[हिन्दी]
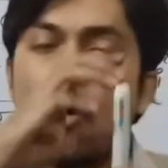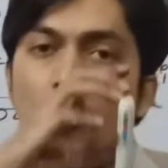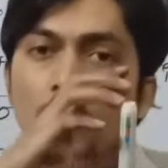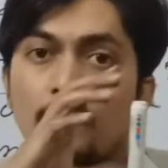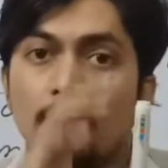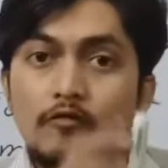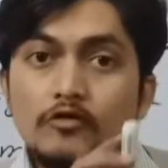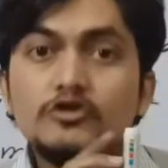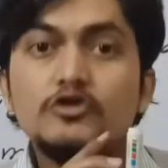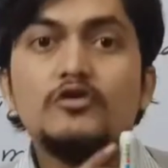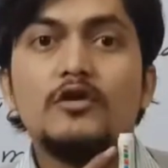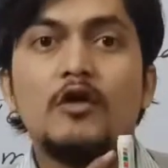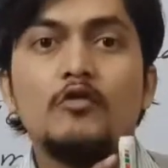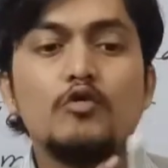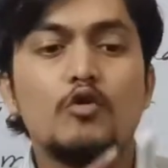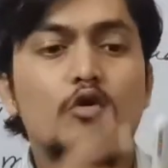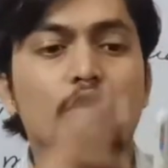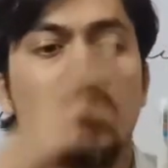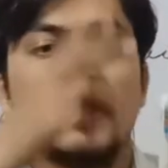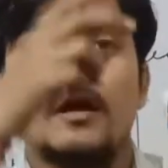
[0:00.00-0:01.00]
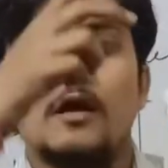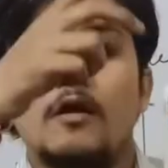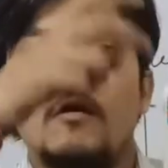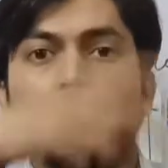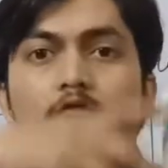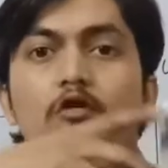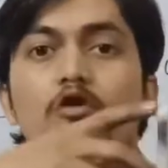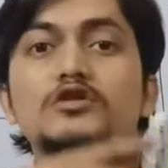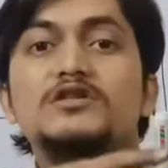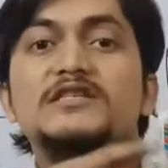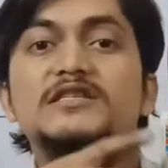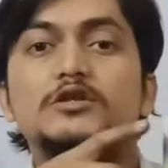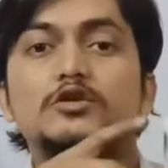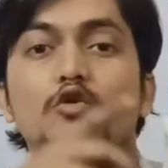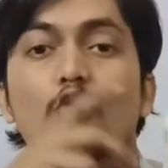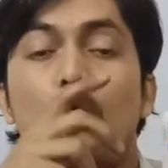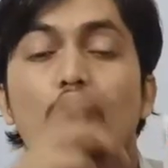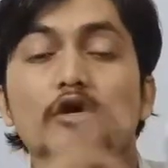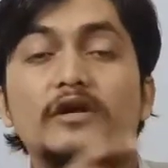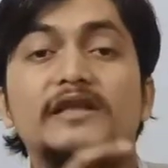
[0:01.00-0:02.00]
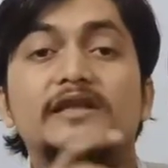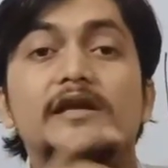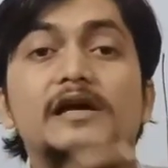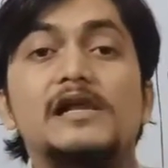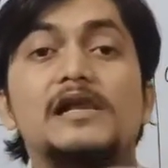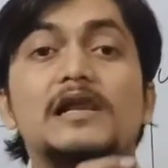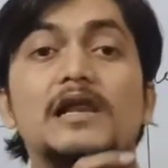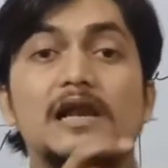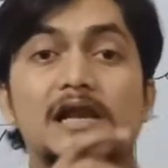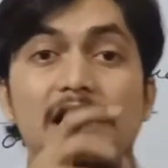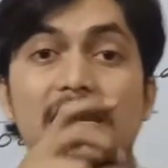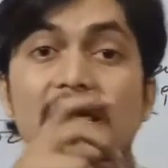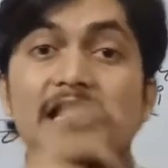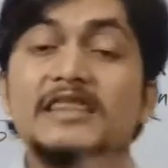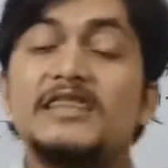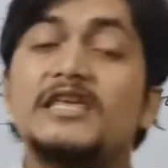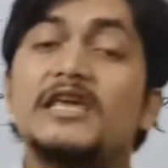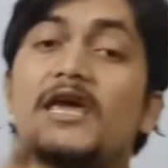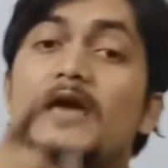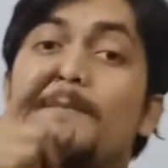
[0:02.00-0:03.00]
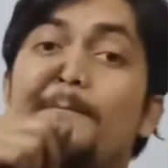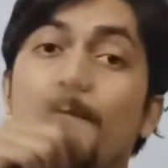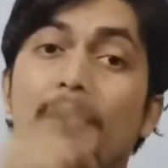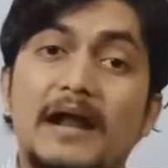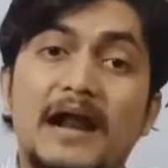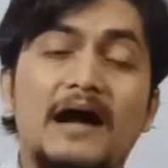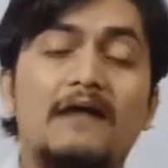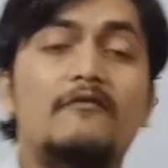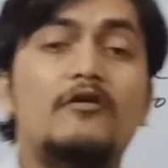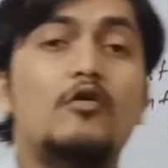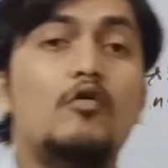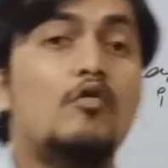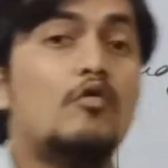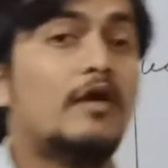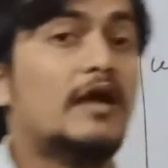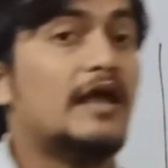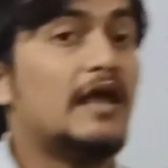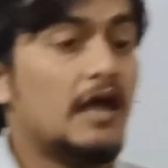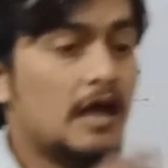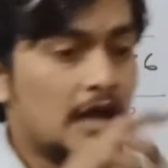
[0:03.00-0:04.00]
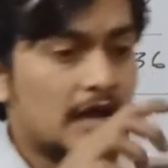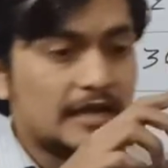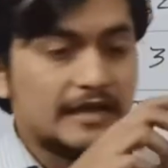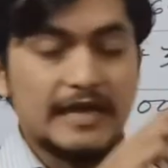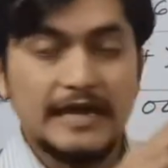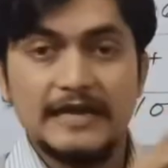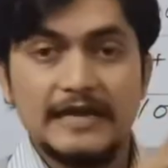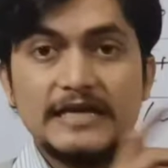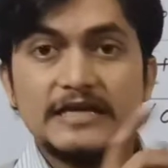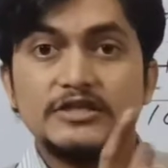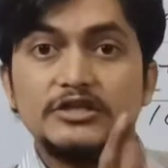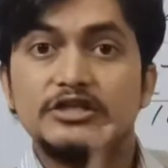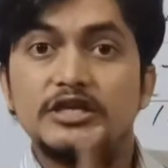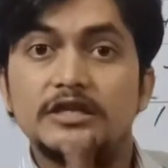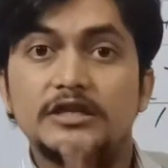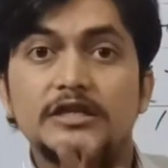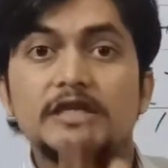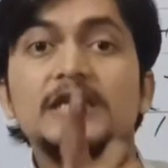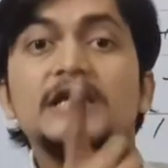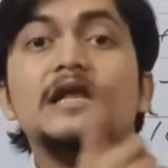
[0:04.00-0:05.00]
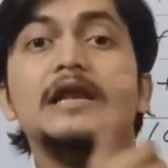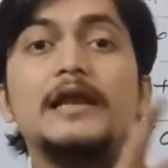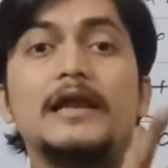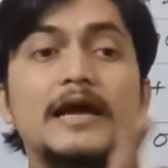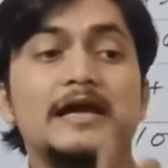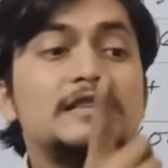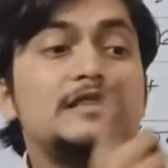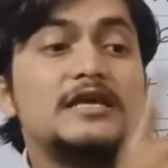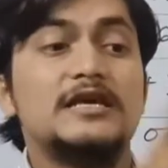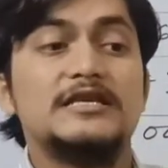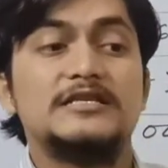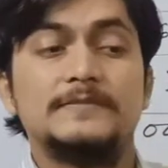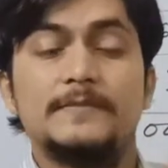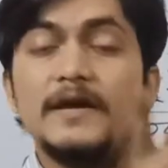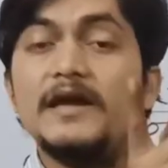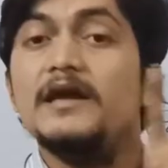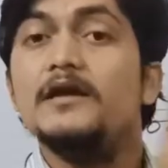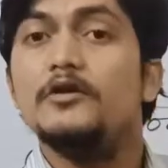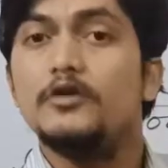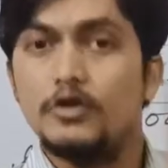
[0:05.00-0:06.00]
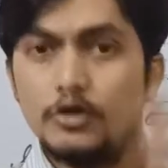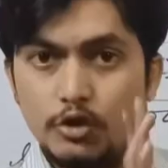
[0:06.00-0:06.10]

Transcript: और वो जो राउंड होंगे वो टोटल लेंथ के बराबर होंगे यानी कि जितनी लेंथ इसमें